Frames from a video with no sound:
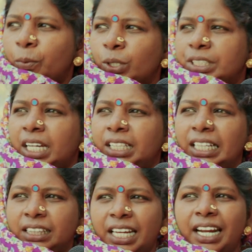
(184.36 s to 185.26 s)
बहुत ज़्यादा
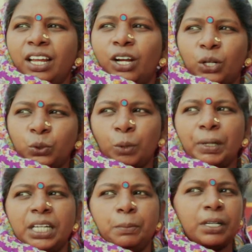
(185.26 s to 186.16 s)
अंतर है और धूल
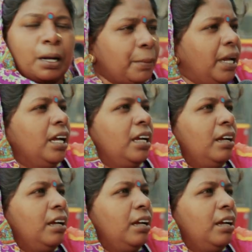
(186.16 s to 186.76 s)
मट्टी भी कम है